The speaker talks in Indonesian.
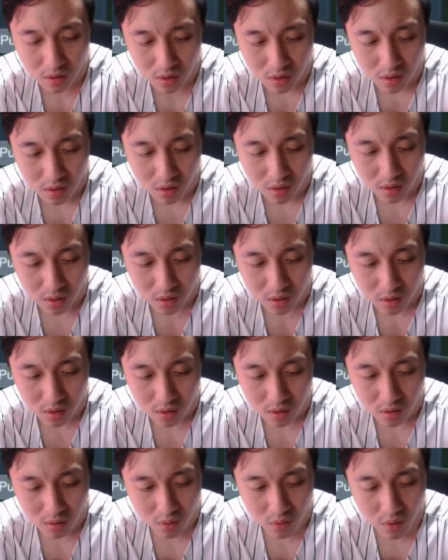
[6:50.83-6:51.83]

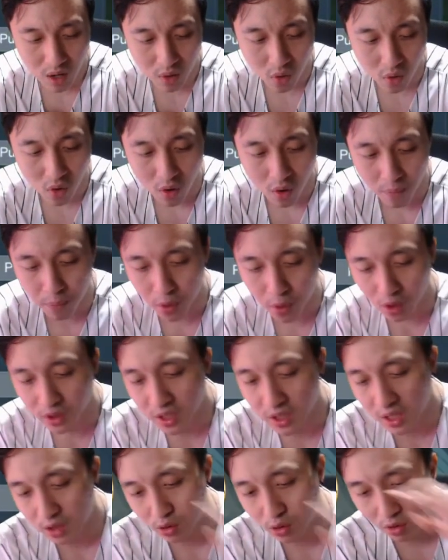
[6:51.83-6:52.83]
20 ribu Wah goblok
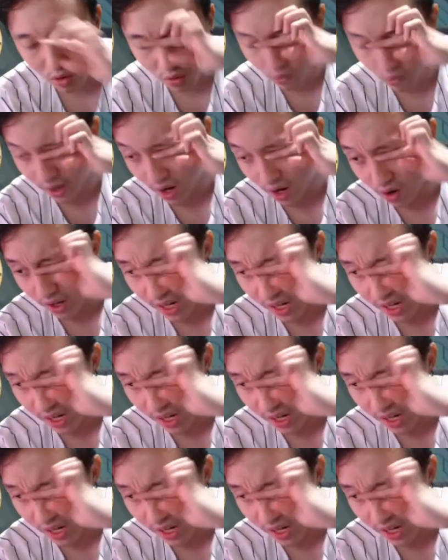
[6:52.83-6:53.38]
nih langsung pewen